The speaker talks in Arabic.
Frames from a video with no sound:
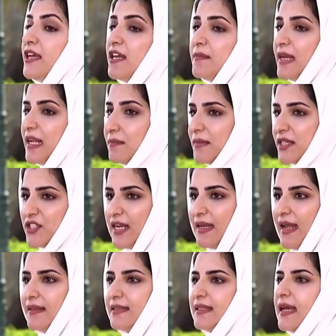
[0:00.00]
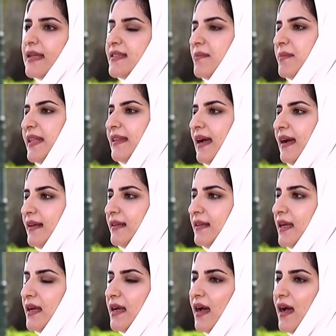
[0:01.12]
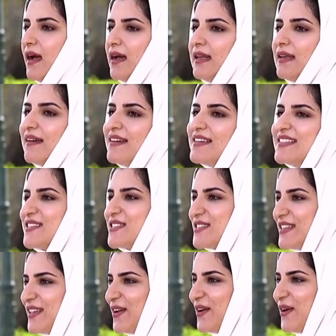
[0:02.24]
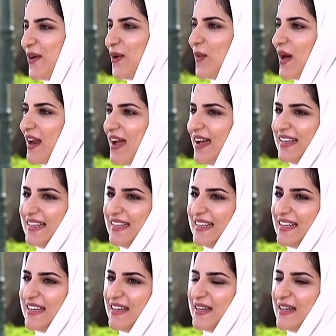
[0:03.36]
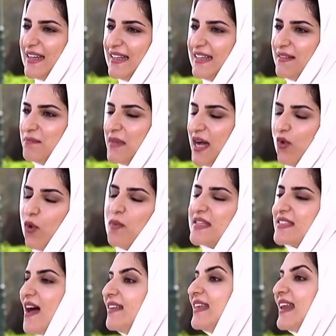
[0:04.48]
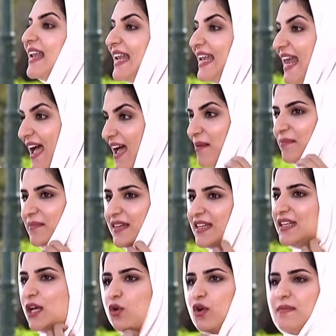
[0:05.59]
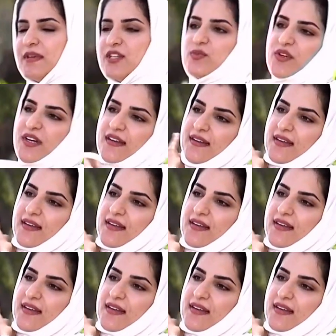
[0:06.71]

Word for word: من المجلات كتبت عن آه، القصص وراء آه، أو مصادر الإلهام لكل مجموعة